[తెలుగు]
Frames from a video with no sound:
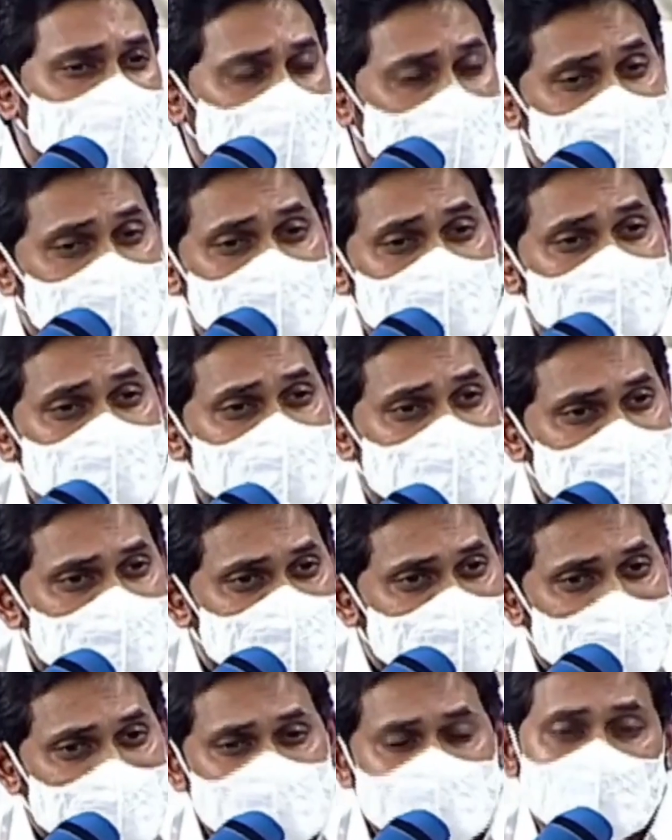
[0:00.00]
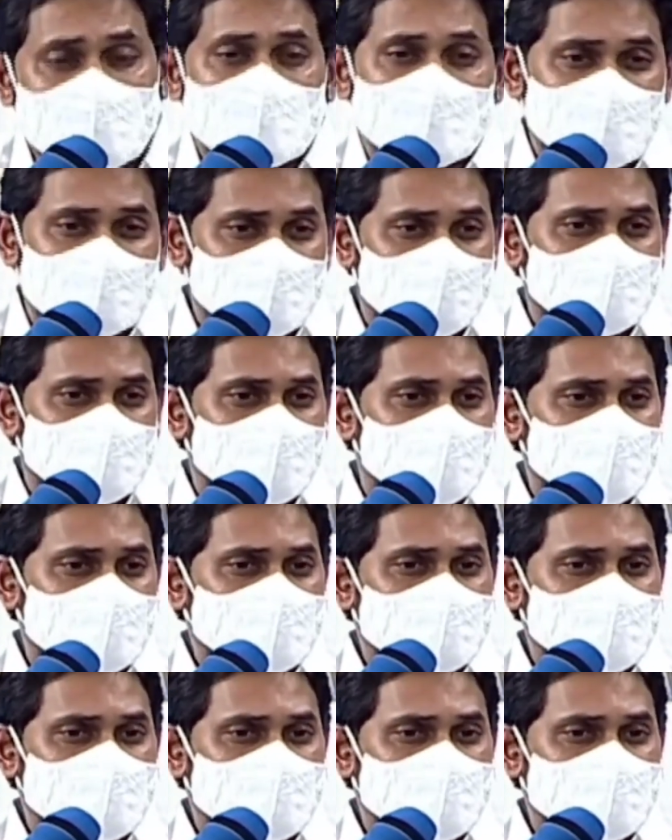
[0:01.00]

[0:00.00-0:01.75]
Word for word: బటన్ నొక్కే టైం లేదనుకో